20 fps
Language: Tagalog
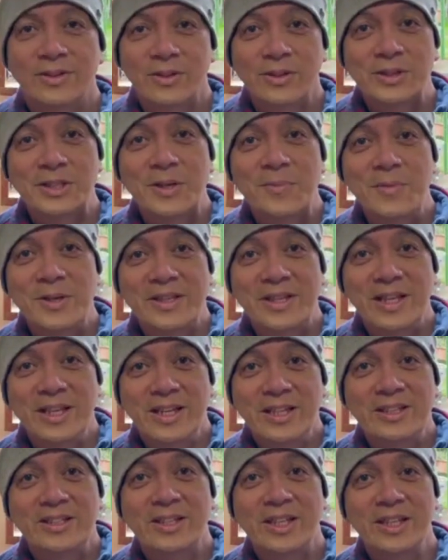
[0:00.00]
So, sa
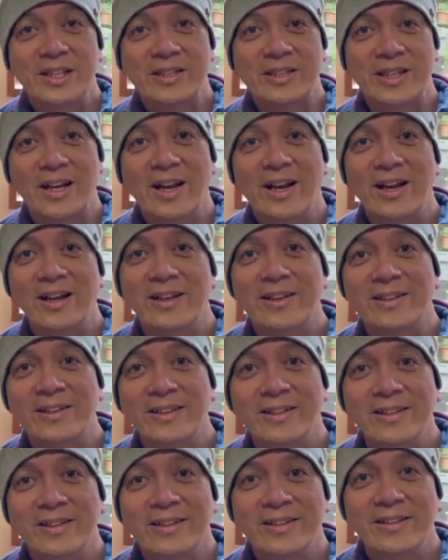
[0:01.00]
madalit salita,
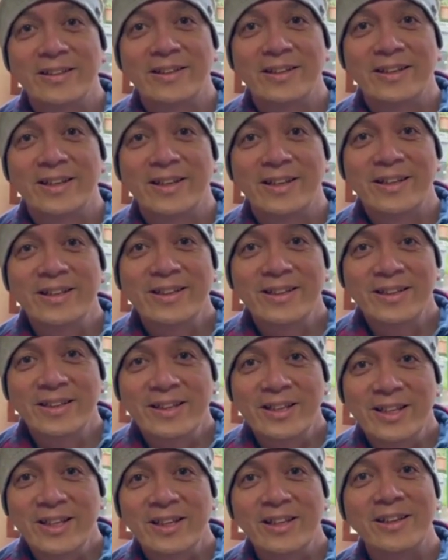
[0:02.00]

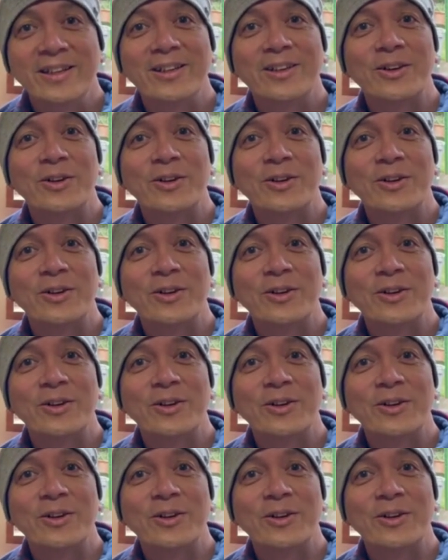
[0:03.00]
hindi